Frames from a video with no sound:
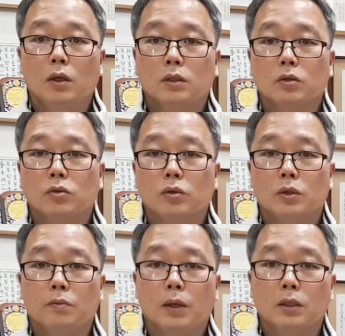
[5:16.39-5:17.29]
척추
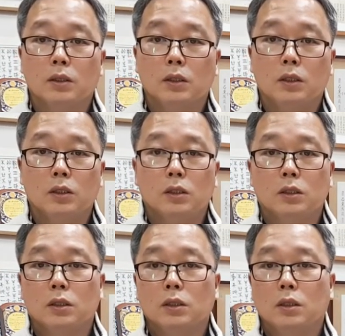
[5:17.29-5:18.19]

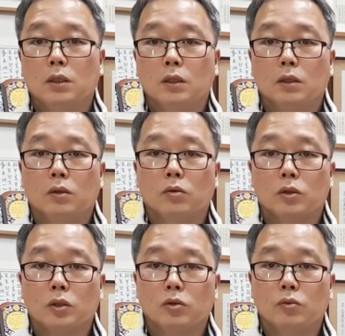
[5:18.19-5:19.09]
전방전이증, 그리고
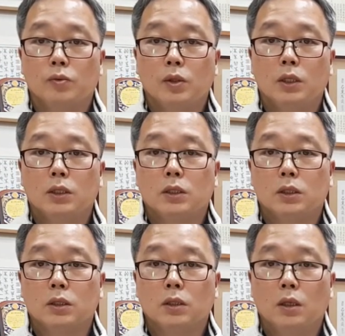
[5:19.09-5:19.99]
척추
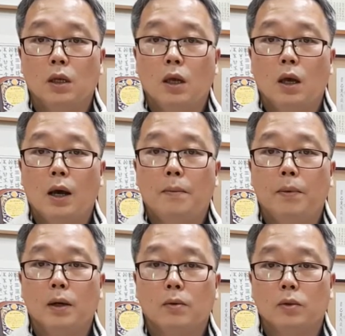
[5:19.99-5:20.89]
분리증,
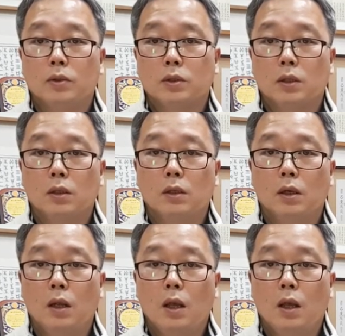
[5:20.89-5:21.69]
압박골절,